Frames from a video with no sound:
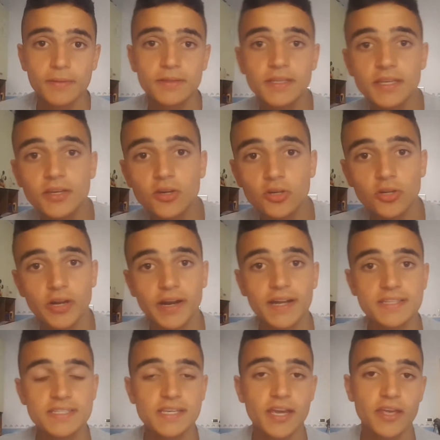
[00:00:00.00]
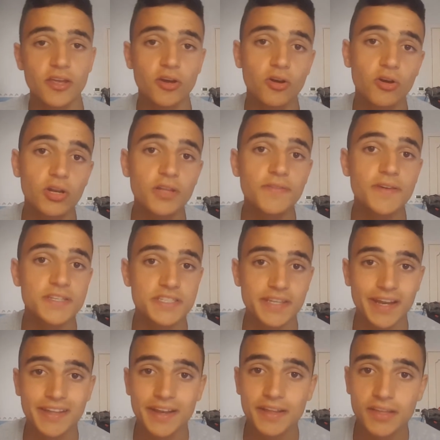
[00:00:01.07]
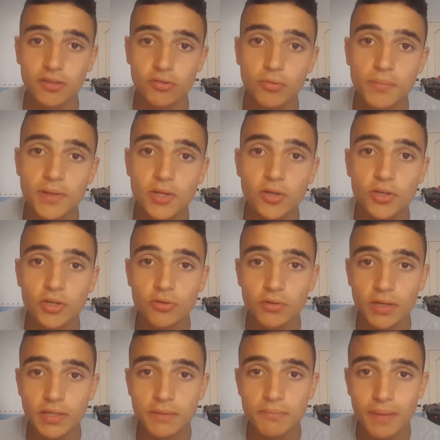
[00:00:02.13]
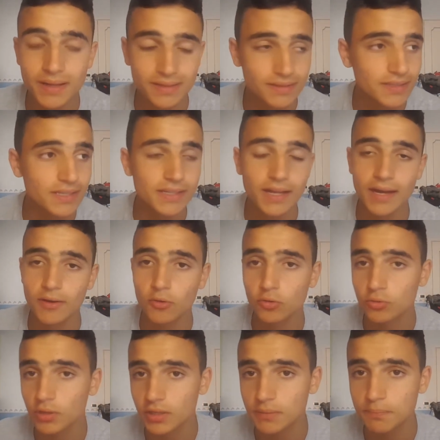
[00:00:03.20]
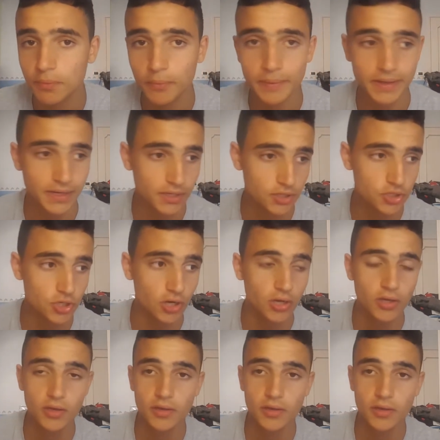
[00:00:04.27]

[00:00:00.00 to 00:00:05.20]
Dicono, ragazzi, che Yongoli verserà i 32 milioni lunedì mattina o lunedì pomeriggio.